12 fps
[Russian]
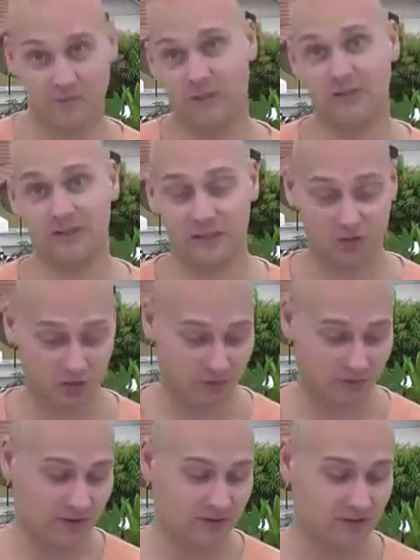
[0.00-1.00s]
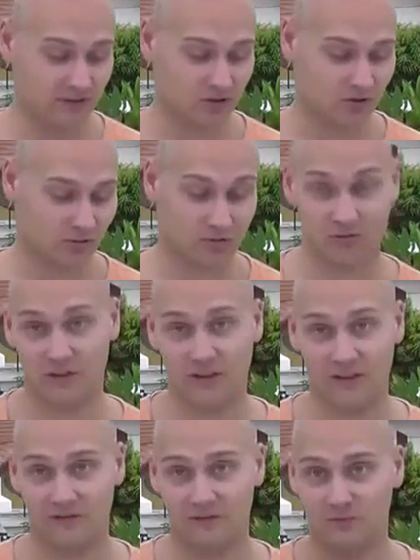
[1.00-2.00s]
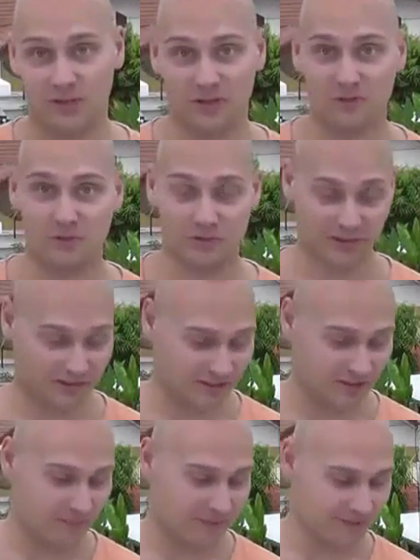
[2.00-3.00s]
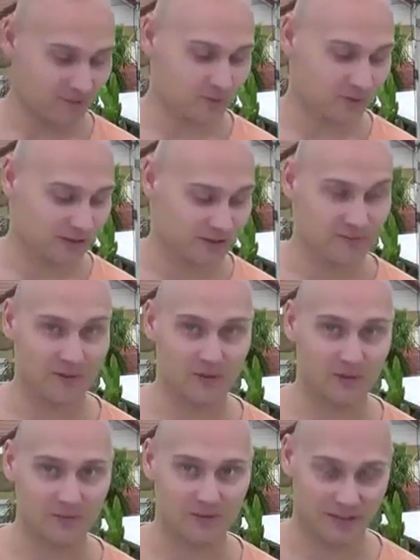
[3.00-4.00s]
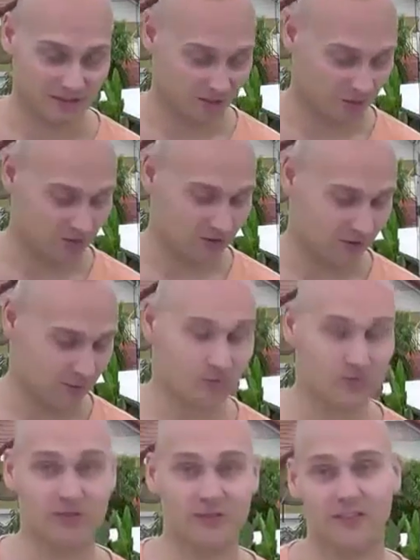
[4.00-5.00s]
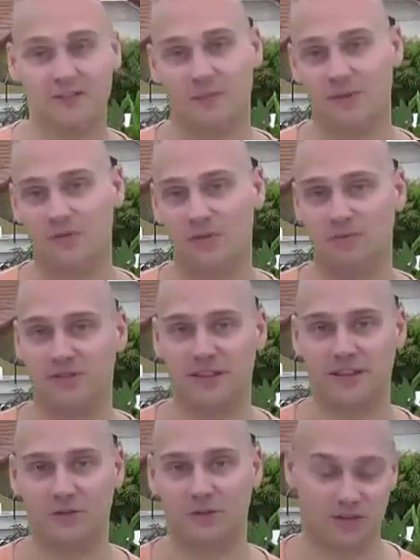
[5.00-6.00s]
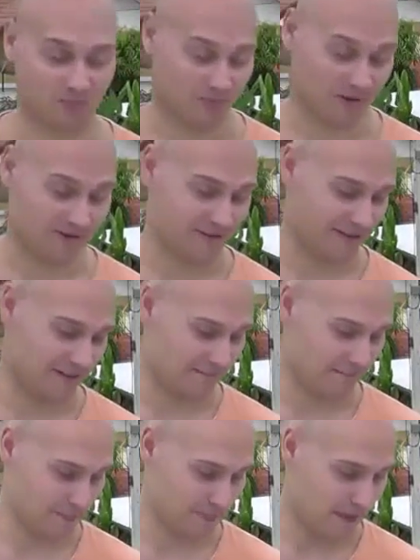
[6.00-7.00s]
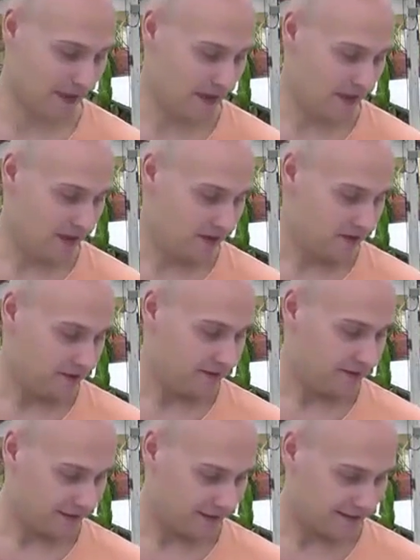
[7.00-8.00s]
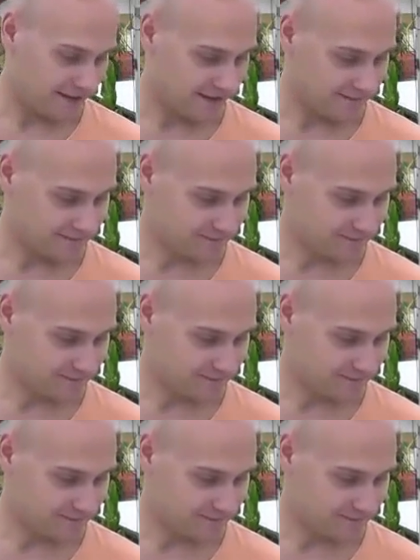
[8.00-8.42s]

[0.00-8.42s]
давайте начнем. Единственное, что у меня не будет экрана, поэтому я не смогу объяснять сложные вопросы, я смогу объяснять только простые. Итак,